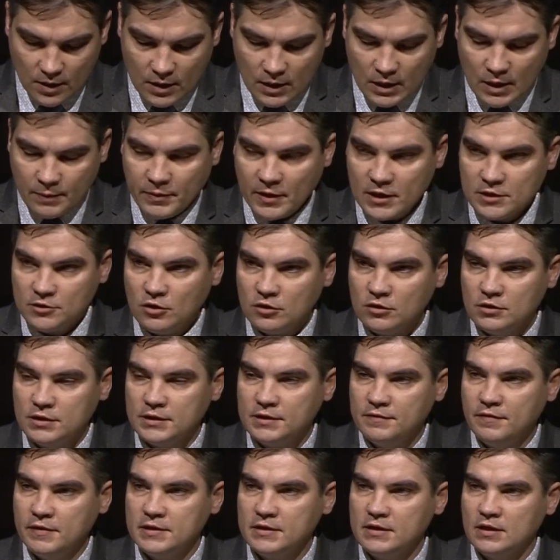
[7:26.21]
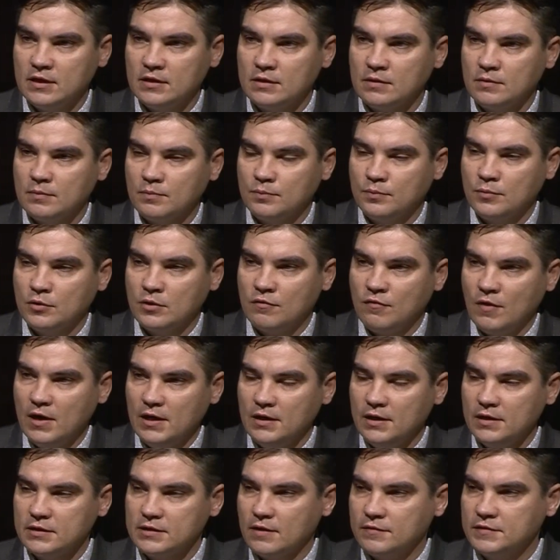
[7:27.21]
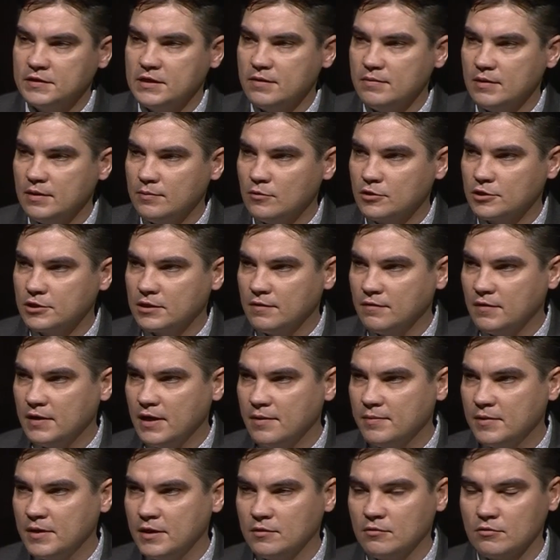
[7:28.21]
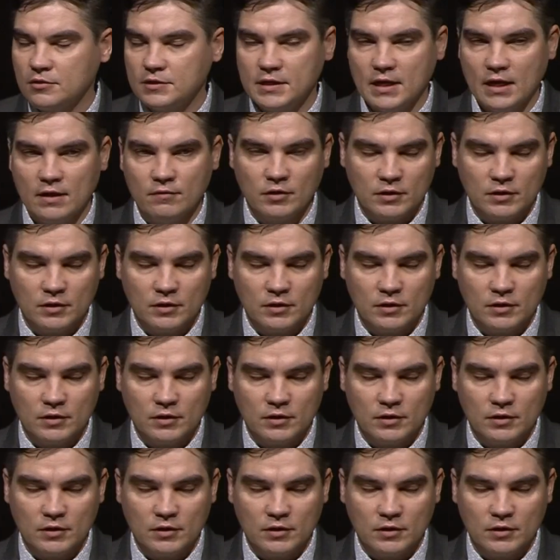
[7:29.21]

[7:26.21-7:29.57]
И пройдет действительно буквально совсем немножко времени, друзья.